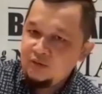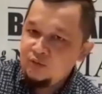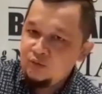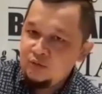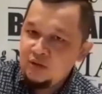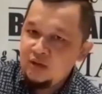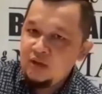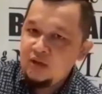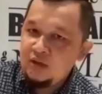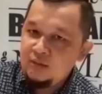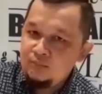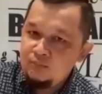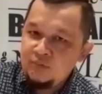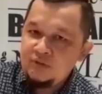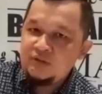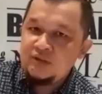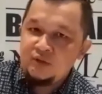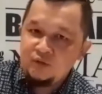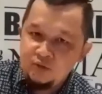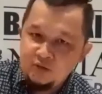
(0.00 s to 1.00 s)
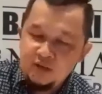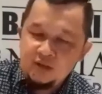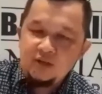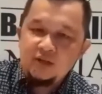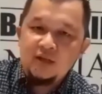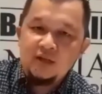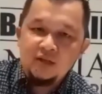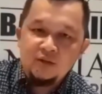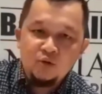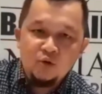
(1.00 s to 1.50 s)
juga bisa juga
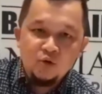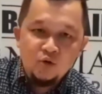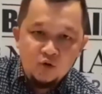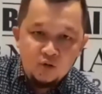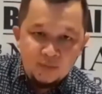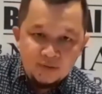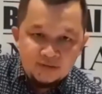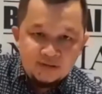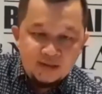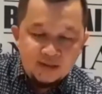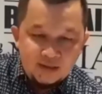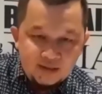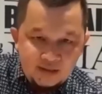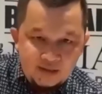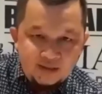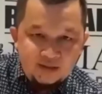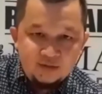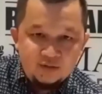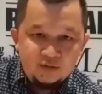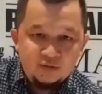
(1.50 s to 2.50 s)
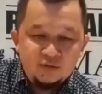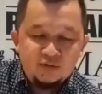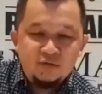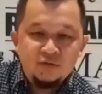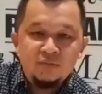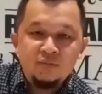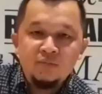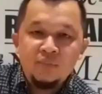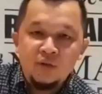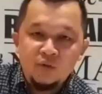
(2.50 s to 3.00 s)
dari tokoh masyarakat untuk
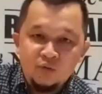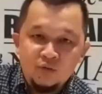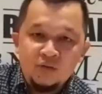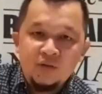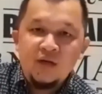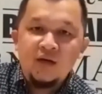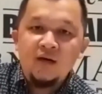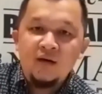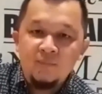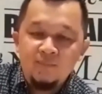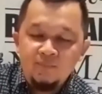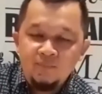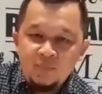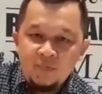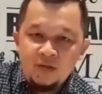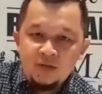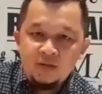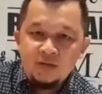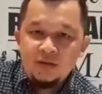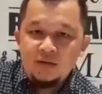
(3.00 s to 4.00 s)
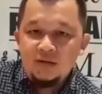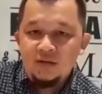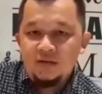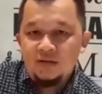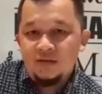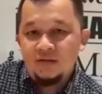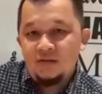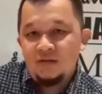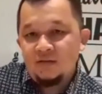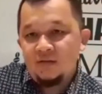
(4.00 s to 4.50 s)
mengundang
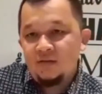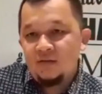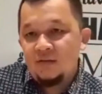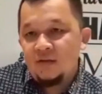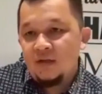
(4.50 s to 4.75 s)
uh,